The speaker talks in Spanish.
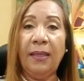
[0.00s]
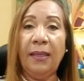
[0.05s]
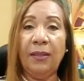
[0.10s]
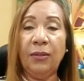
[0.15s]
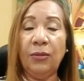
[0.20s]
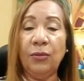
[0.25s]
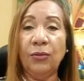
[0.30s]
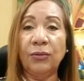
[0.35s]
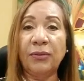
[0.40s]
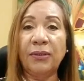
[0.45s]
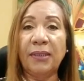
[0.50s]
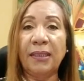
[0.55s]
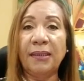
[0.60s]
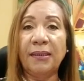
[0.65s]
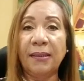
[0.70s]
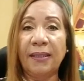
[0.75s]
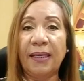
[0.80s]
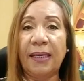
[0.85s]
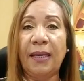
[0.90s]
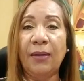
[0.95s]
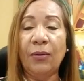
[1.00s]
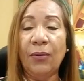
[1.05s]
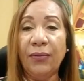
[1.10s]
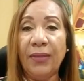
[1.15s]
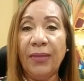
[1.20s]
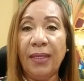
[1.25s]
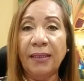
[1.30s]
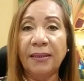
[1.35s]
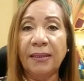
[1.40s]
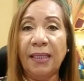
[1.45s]
Entonces, ¿qué
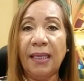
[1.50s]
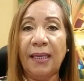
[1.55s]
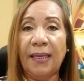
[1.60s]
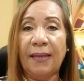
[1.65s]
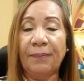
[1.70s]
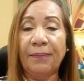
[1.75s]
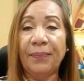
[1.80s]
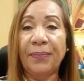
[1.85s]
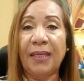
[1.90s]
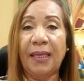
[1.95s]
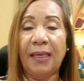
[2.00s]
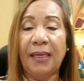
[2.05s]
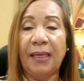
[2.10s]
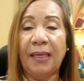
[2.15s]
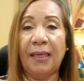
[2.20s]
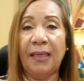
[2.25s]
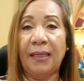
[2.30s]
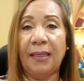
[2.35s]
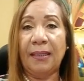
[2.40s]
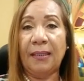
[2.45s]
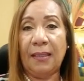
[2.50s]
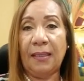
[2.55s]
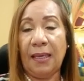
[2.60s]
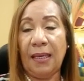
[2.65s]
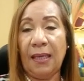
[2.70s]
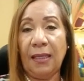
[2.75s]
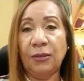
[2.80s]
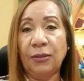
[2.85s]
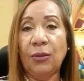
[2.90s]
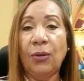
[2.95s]
nos dice eh,
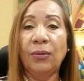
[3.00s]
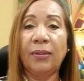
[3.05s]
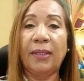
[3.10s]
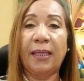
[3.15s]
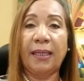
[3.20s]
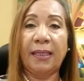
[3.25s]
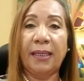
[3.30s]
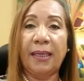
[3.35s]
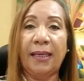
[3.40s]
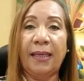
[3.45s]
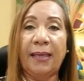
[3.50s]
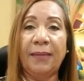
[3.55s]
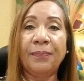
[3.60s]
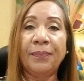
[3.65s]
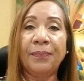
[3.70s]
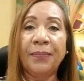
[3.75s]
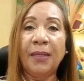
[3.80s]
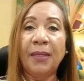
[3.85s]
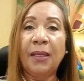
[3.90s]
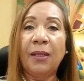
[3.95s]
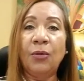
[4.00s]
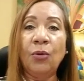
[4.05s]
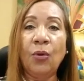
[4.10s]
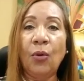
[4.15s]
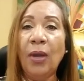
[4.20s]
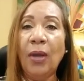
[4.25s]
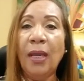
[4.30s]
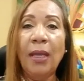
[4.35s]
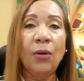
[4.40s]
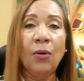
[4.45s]
eso de que
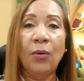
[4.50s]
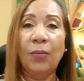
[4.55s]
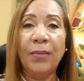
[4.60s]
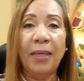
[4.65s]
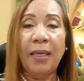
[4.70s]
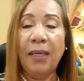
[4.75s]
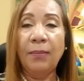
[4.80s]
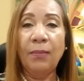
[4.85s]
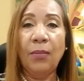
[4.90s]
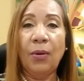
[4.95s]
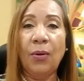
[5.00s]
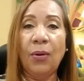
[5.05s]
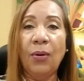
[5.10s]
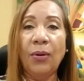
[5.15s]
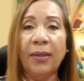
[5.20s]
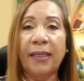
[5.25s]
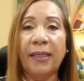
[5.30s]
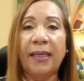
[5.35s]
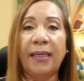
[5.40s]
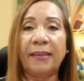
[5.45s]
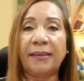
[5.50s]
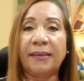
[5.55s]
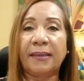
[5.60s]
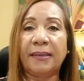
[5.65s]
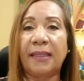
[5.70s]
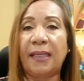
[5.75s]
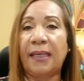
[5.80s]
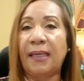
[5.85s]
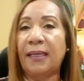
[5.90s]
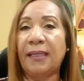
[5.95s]
no es lo mismo que,
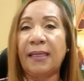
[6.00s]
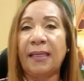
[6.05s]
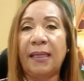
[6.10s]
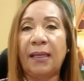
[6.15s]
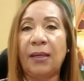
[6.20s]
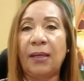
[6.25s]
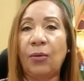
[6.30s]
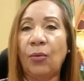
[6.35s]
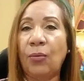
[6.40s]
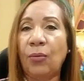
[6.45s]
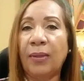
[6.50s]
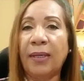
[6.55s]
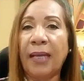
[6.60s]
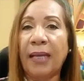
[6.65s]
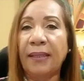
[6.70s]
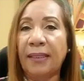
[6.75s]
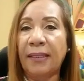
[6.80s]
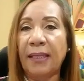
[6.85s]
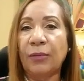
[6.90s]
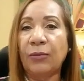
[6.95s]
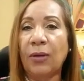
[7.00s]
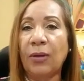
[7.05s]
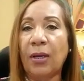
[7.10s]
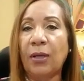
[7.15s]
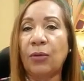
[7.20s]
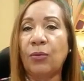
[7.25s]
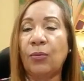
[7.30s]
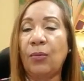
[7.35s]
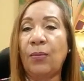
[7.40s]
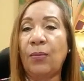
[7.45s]
se, que un candidato
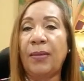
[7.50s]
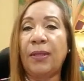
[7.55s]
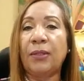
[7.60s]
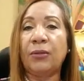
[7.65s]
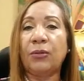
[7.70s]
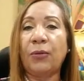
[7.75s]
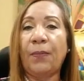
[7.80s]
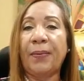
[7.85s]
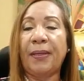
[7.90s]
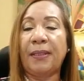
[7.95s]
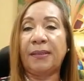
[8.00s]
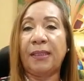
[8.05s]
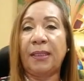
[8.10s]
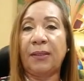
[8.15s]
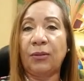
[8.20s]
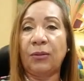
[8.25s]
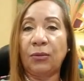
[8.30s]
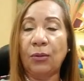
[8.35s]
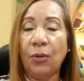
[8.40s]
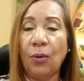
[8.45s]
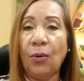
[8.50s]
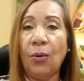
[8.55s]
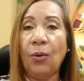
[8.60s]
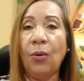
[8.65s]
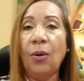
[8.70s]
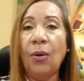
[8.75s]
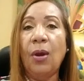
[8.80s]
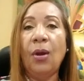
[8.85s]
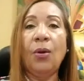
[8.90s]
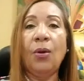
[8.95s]
en algún momento
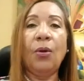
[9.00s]
presentó